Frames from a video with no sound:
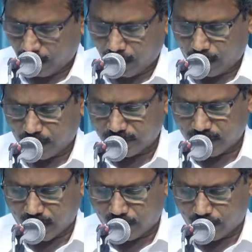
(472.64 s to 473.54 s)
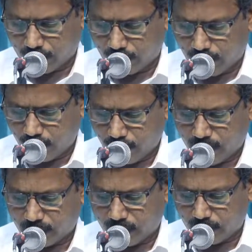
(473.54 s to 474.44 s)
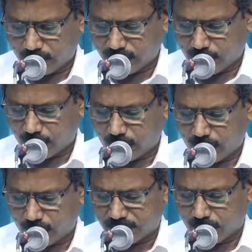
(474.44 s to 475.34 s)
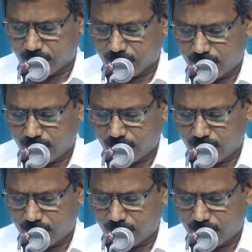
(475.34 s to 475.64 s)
అపుసుల కాలంలో పద్నాలుగో అధ్యాయం ఇరవై రెండో వర్షంలో